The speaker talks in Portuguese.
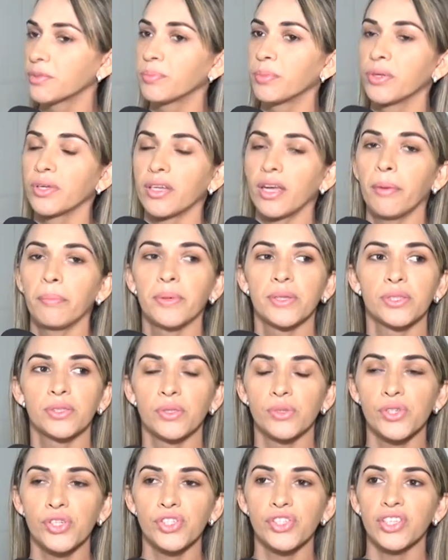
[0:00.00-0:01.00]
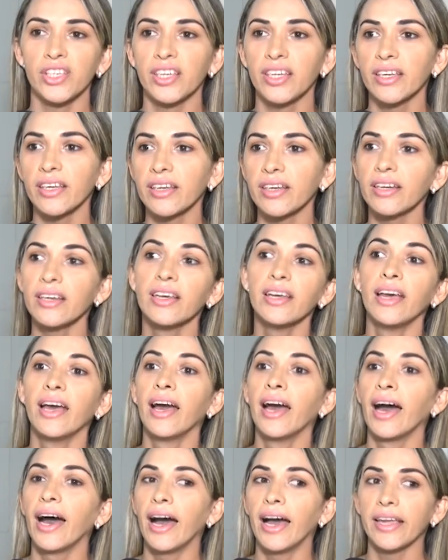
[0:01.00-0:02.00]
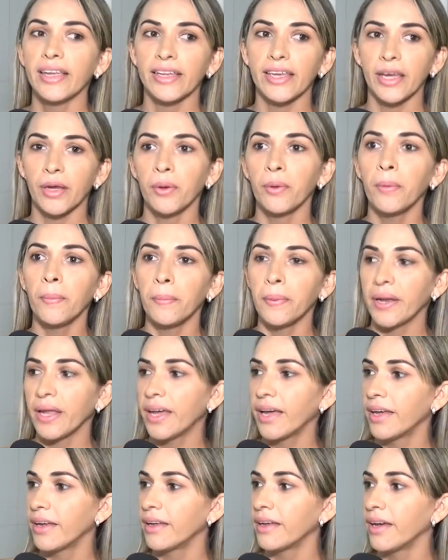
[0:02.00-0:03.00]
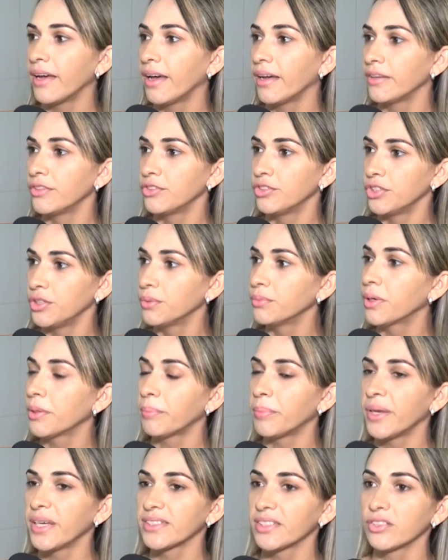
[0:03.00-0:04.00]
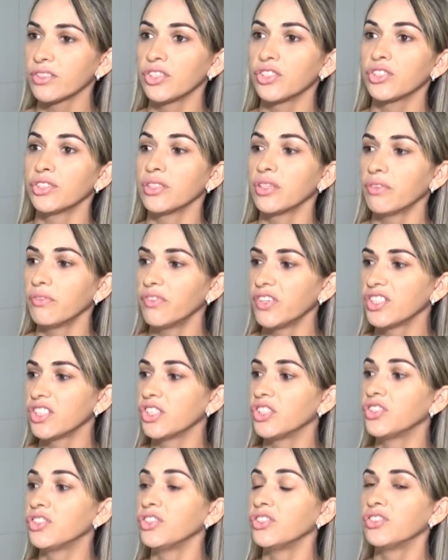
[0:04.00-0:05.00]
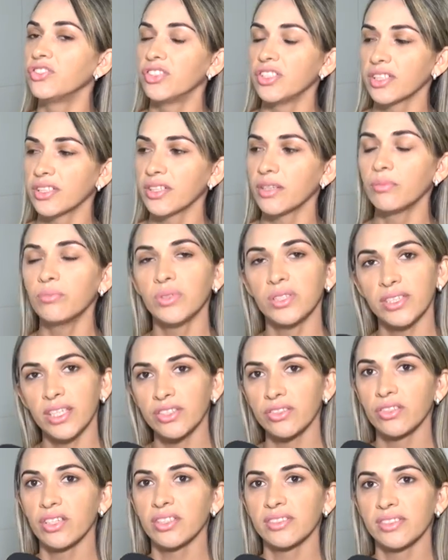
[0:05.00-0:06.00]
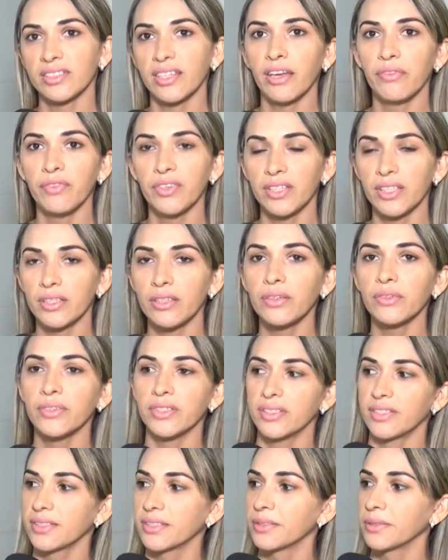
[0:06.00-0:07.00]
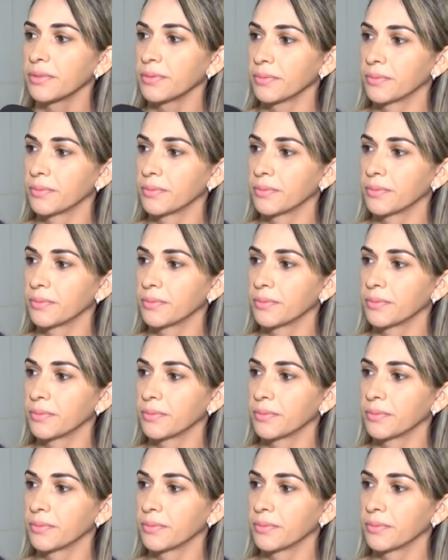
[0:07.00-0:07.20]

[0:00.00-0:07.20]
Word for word: Porque a pessoa chega, aí quer comprar de uma peça, a gente não vende, a gente indica uma das nossas revendedoras.